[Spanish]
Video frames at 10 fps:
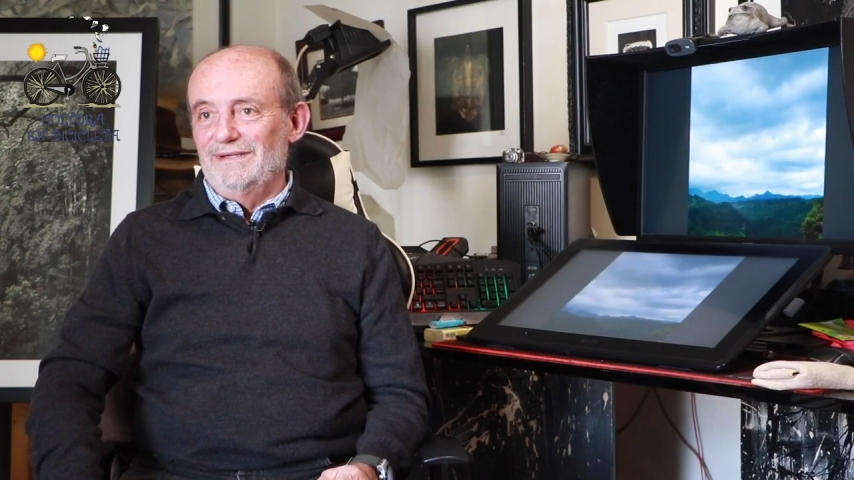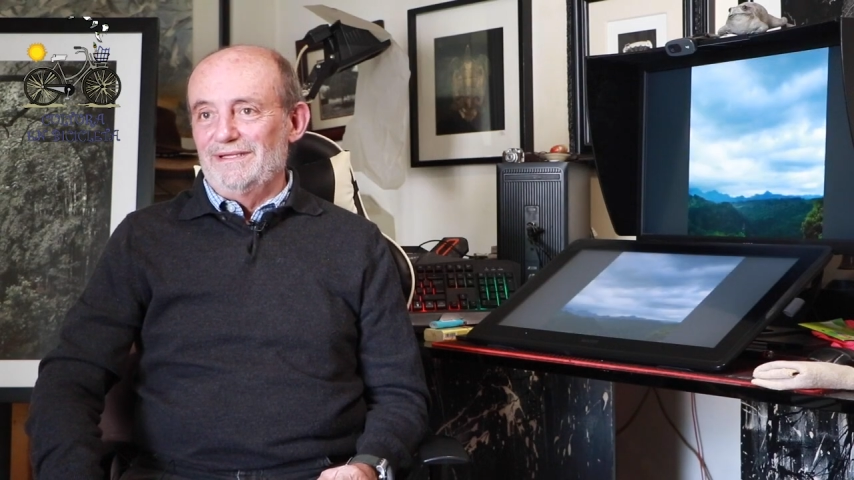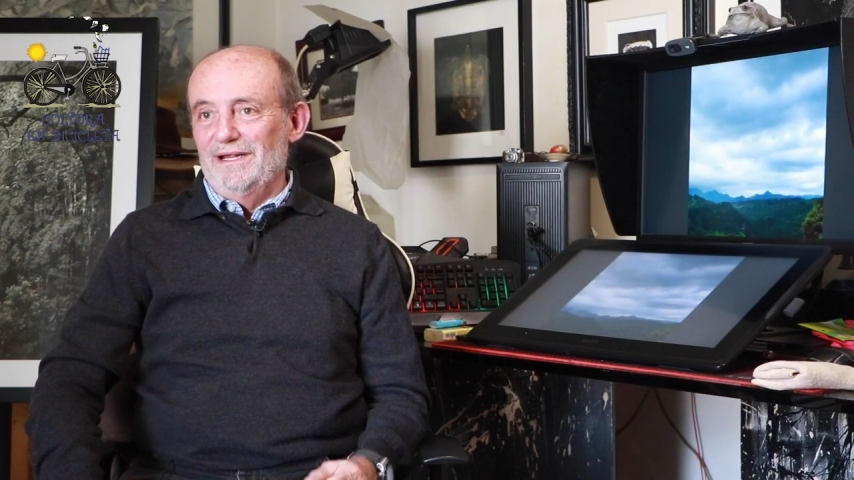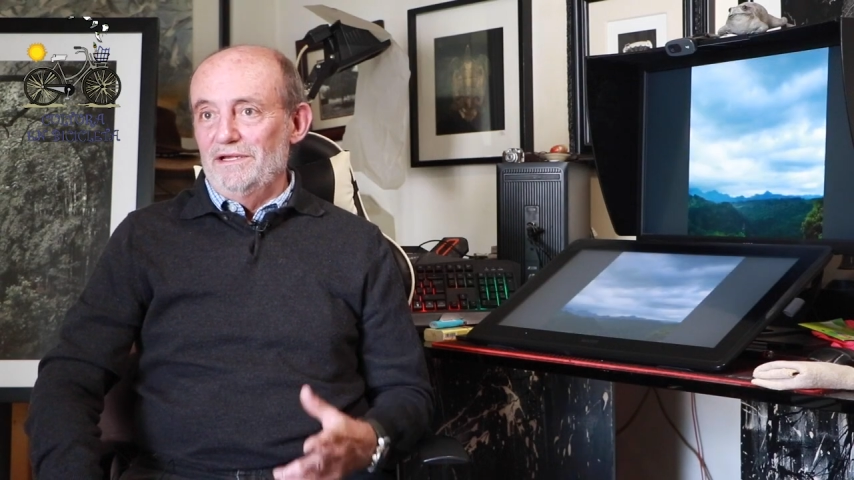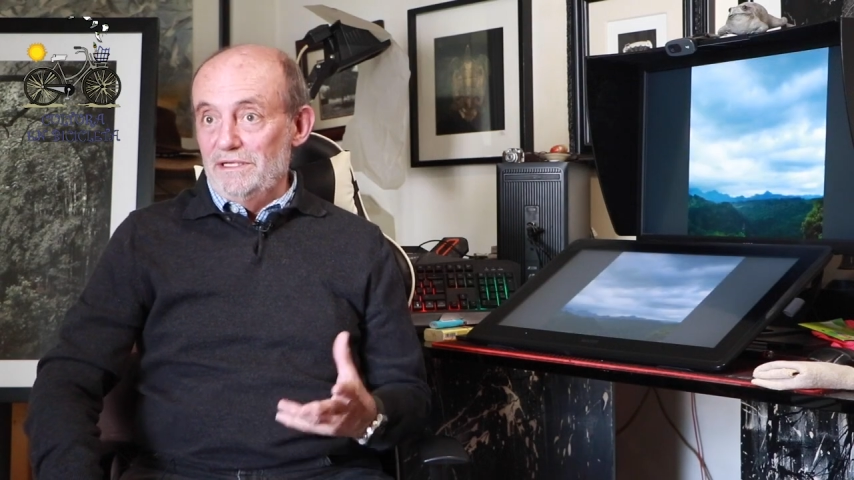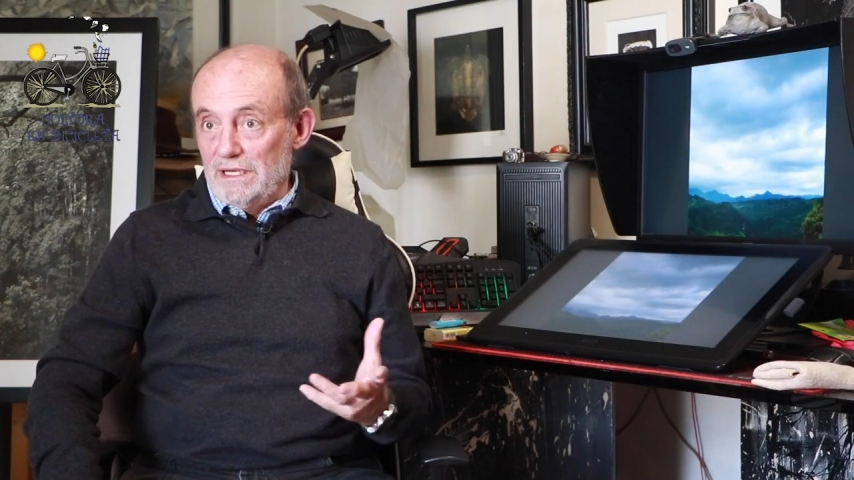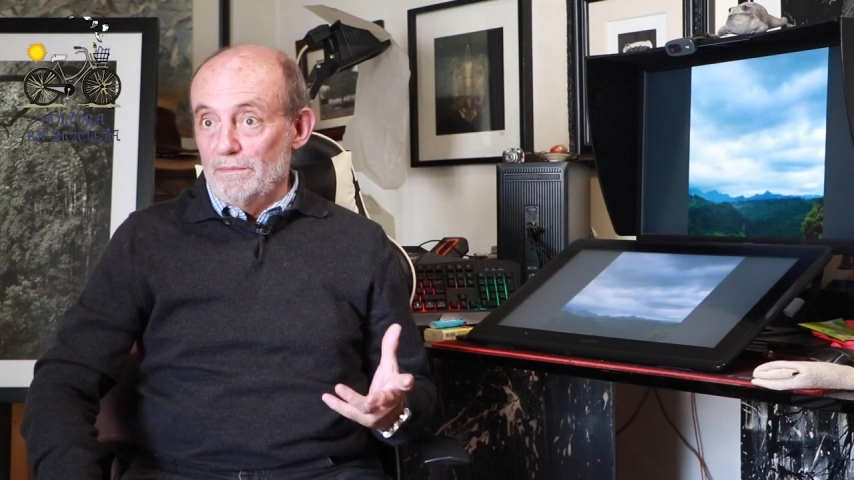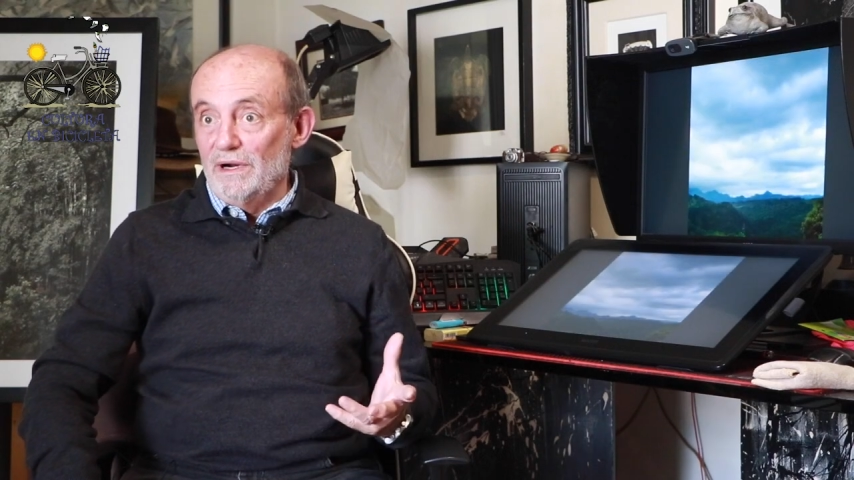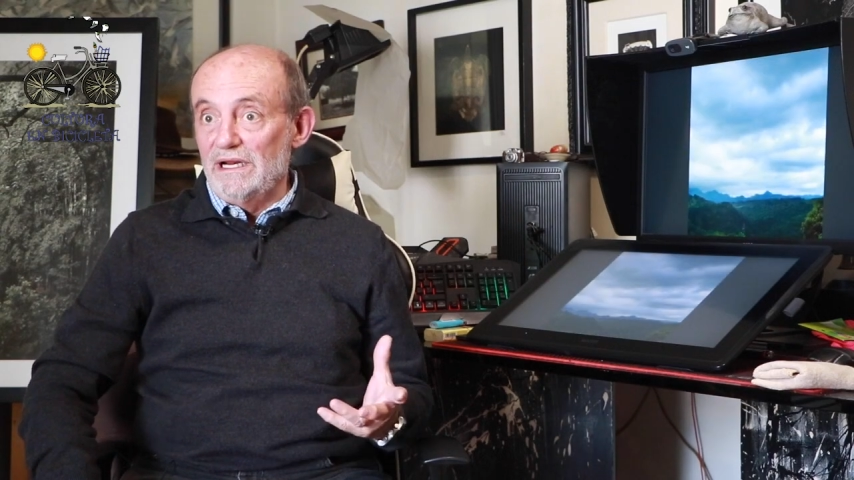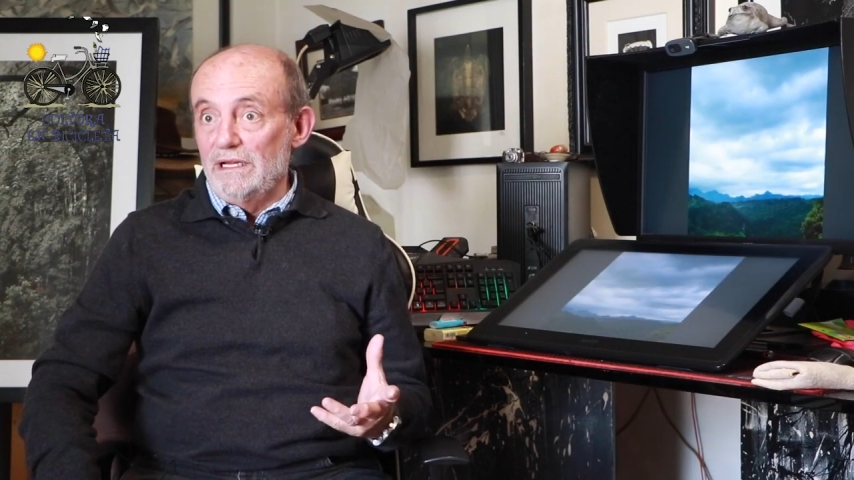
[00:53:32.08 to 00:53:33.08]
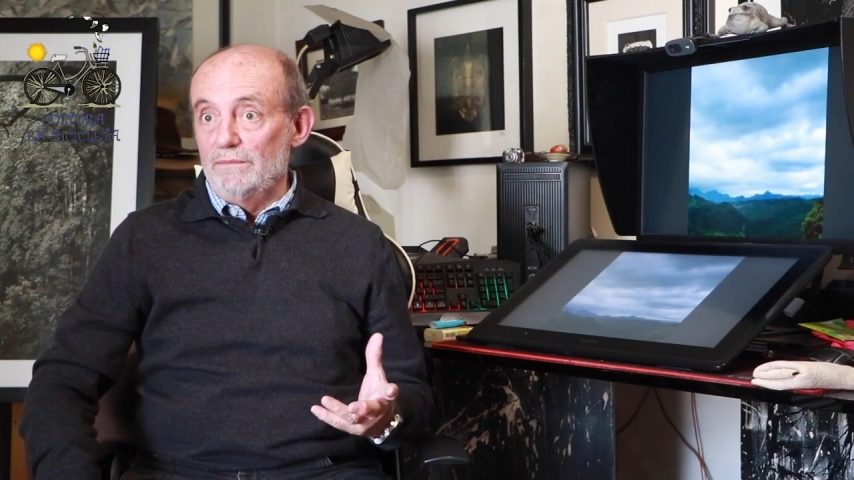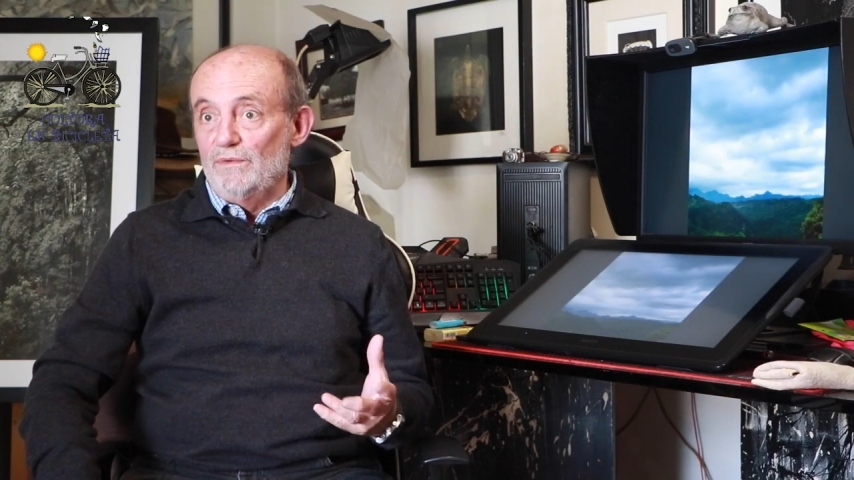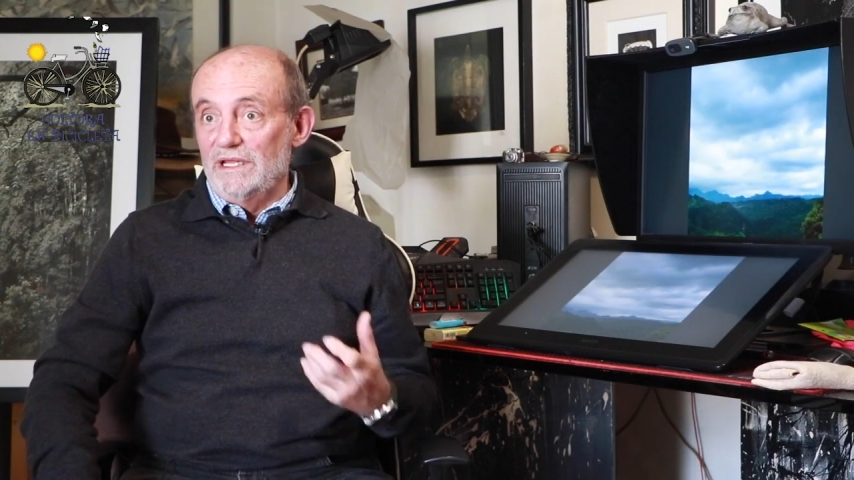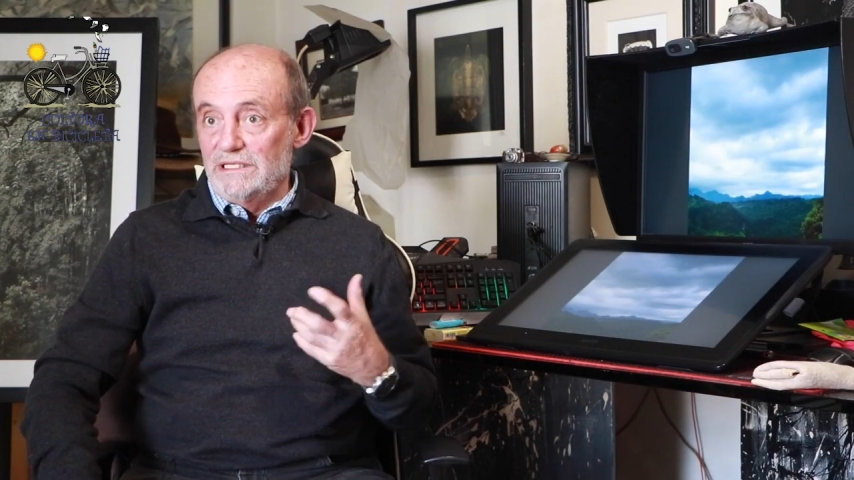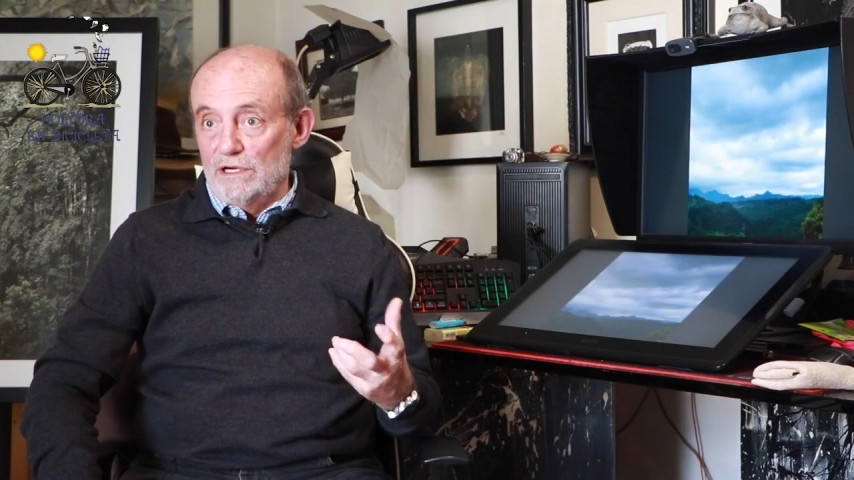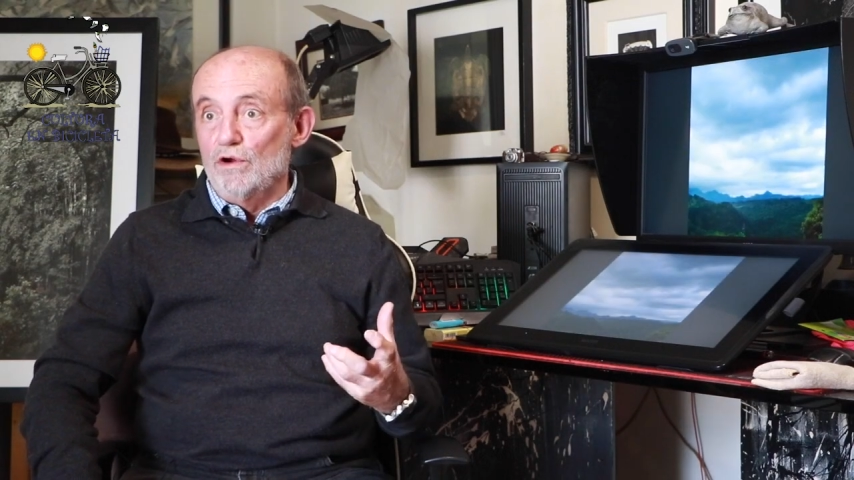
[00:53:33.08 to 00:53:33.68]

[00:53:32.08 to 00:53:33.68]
Tiene que, puede ser